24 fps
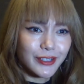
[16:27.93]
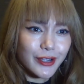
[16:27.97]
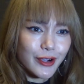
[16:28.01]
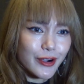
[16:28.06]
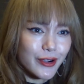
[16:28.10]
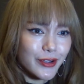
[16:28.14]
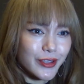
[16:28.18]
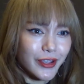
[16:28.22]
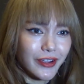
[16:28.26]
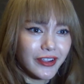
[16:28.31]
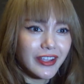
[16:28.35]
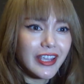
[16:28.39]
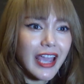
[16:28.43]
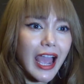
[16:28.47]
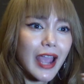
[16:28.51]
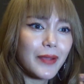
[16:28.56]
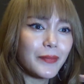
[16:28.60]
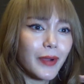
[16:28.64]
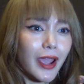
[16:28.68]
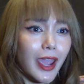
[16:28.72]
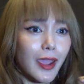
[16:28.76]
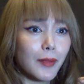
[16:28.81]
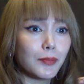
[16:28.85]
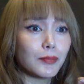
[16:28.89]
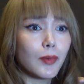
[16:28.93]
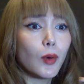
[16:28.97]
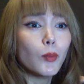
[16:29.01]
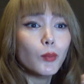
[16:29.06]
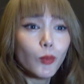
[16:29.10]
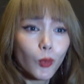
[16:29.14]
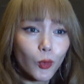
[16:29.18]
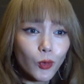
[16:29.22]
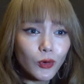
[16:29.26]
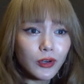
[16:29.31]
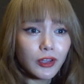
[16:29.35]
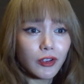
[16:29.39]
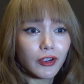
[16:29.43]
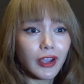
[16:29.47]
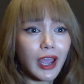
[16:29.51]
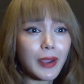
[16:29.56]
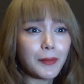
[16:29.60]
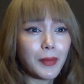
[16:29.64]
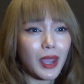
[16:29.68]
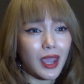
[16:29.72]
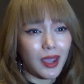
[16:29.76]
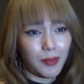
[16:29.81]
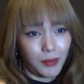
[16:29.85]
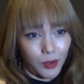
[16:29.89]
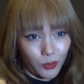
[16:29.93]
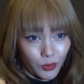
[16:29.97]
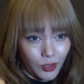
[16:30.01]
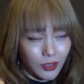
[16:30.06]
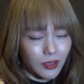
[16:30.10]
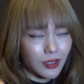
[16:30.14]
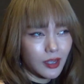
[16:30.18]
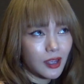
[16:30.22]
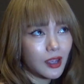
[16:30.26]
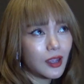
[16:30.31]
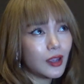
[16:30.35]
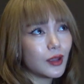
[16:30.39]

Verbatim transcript: cho những cái mà em mong muốn những cái mà em yêu thích